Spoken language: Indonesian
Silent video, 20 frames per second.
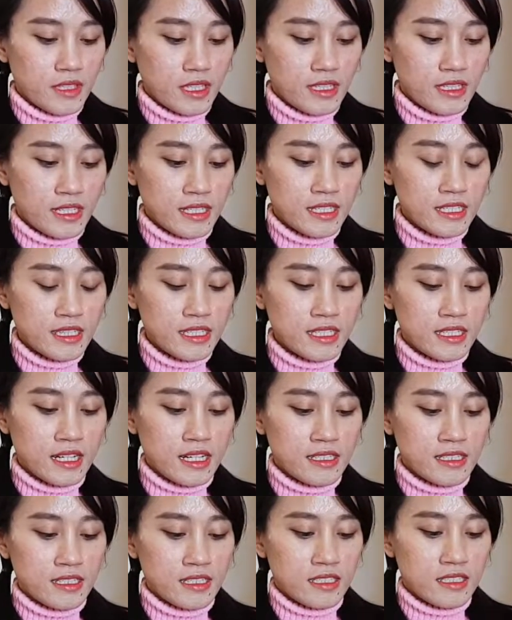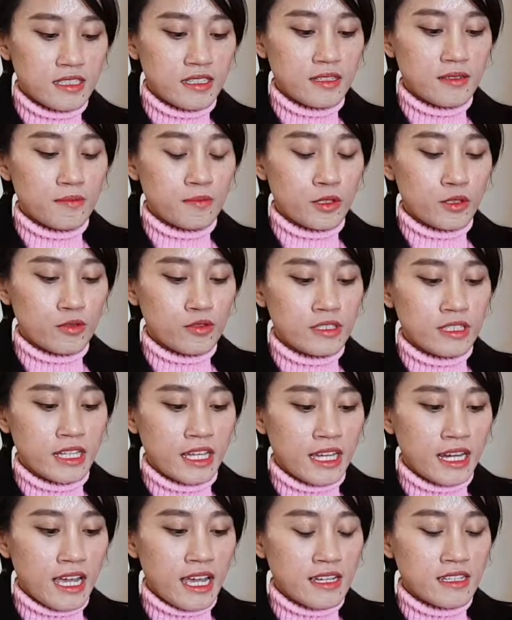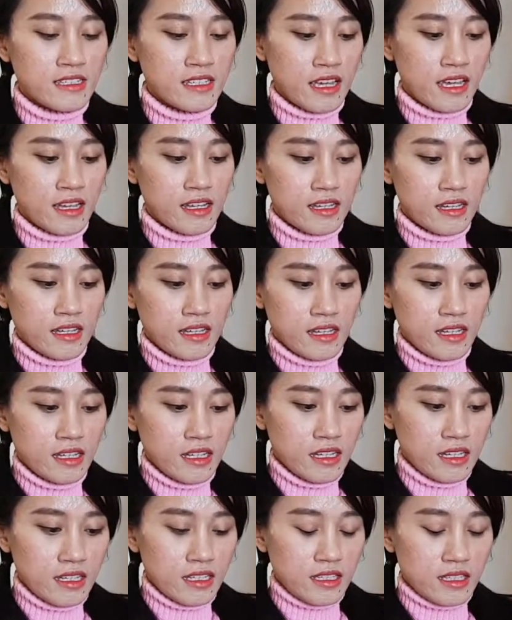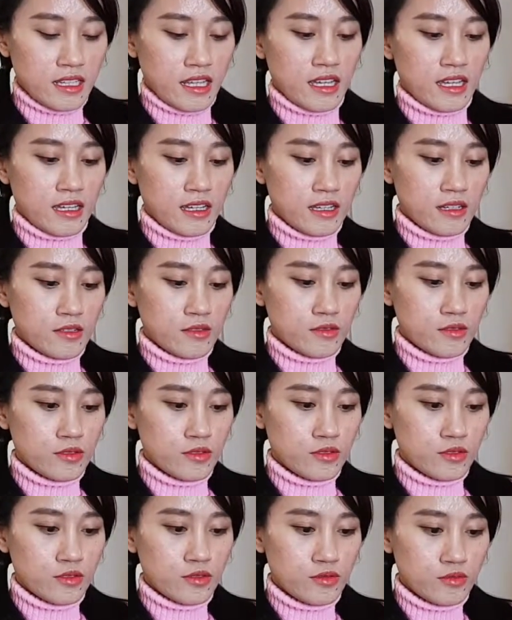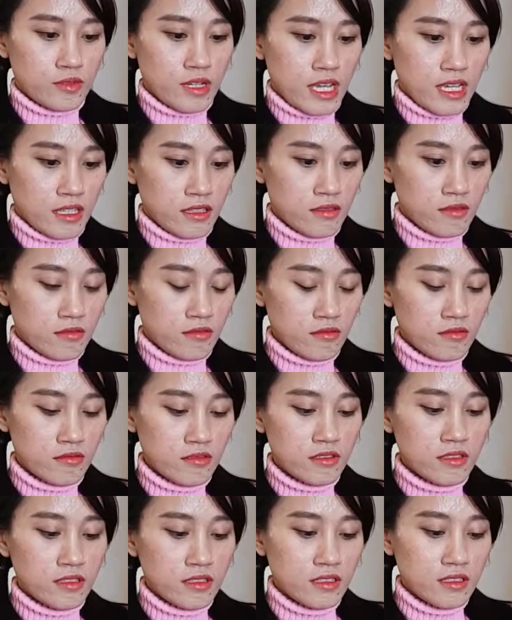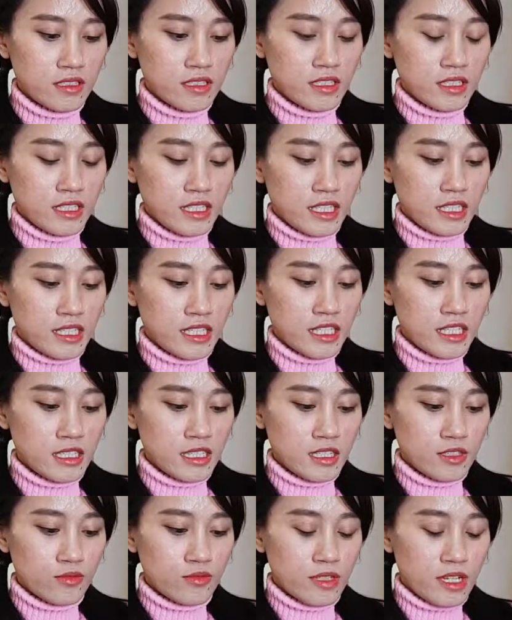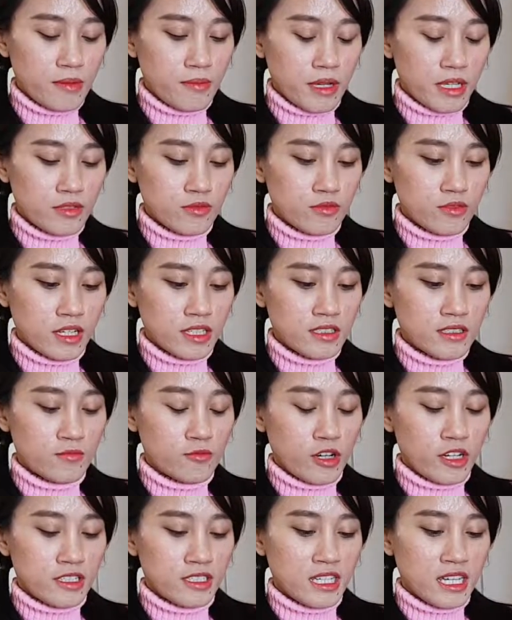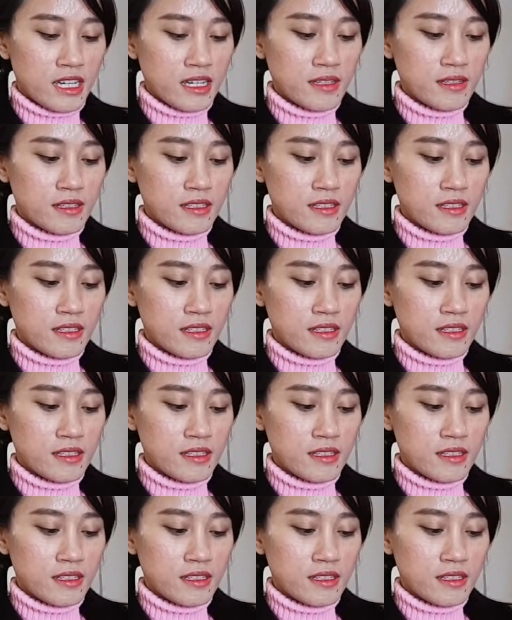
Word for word: jadi tinggal di menurut selera aja nah sudah itu ini kita sudah masukkan semuanya